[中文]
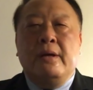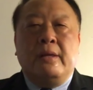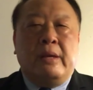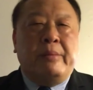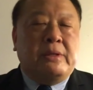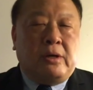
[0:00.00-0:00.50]

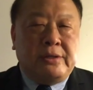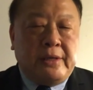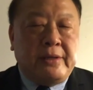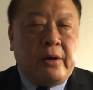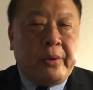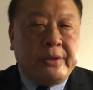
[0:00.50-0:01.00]
那么到
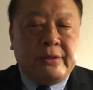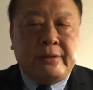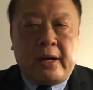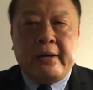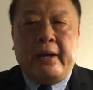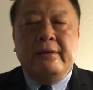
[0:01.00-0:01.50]
现在为止，
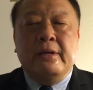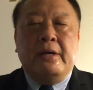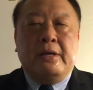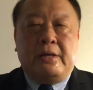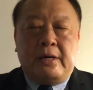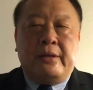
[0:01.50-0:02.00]
当然
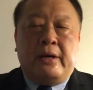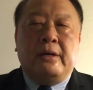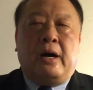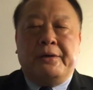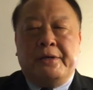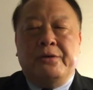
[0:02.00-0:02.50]
可能
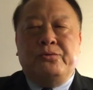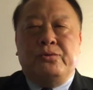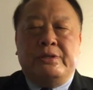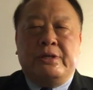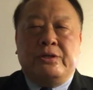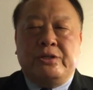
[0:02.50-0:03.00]
啊，也许
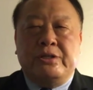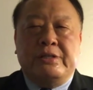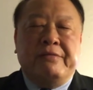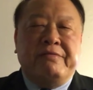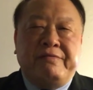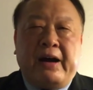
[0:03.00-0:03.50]
这个事
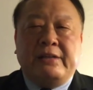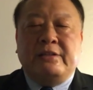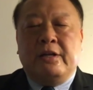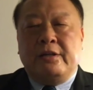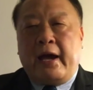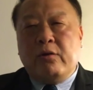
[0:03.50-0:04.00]
情发展
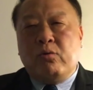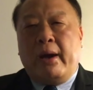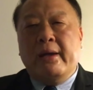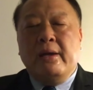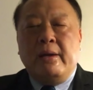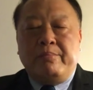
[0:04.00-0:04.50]
的太快，